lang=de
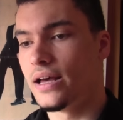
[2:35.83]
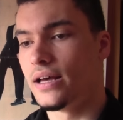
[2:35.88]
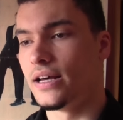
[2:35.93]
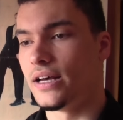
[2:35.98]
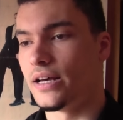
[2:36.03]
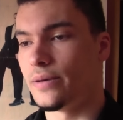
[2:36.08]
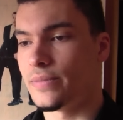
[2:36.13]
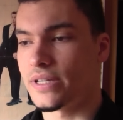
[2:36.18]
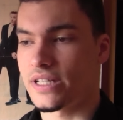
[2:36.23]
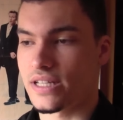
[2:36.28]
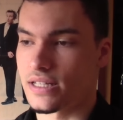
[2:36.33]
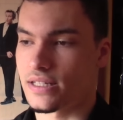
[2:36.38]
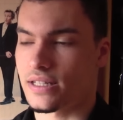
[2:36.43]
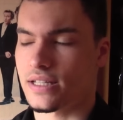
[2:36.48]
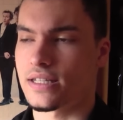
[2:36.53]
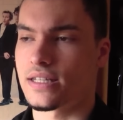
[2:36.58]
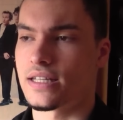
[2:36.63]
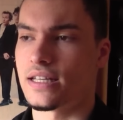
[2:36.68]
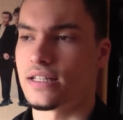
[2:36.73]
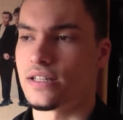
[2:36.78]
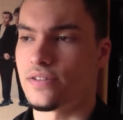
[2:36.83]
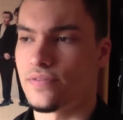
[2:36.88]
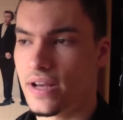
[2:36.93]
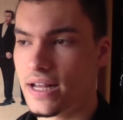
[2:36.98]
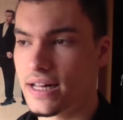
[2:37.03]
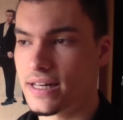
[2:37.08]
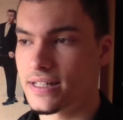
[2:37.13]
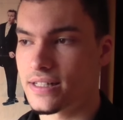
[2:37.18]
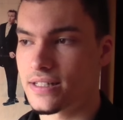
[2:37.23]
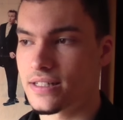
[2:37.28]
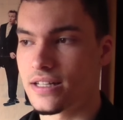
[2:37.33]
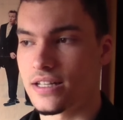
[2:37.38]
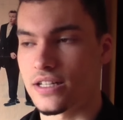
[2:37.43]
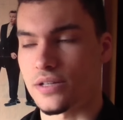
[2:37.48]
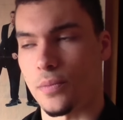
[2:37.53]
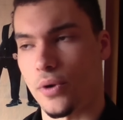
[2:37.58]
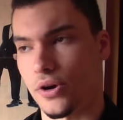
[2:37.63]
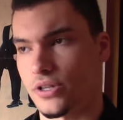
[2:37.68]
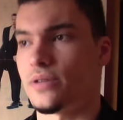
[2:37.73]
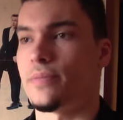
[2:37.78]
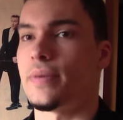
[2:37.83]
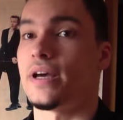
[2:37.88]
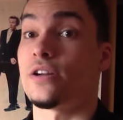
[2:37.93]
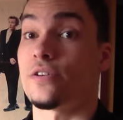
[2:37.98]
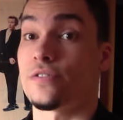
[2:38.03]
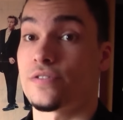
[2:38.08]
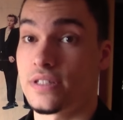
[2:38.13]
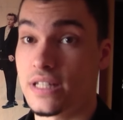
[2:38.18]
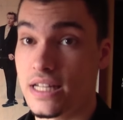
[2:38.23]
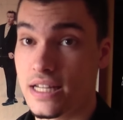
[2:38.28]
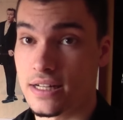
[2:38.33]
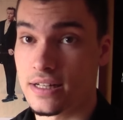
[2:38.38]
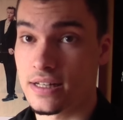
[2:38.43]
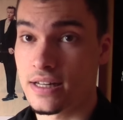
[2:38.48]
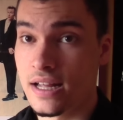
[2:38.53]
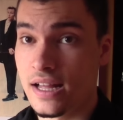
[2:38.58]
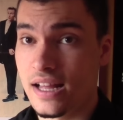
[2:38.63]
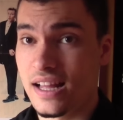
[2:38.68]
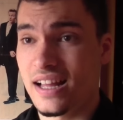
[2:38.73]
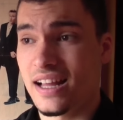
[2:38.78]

äh, mich interessiert die Welt, ich mochte Man of Steel,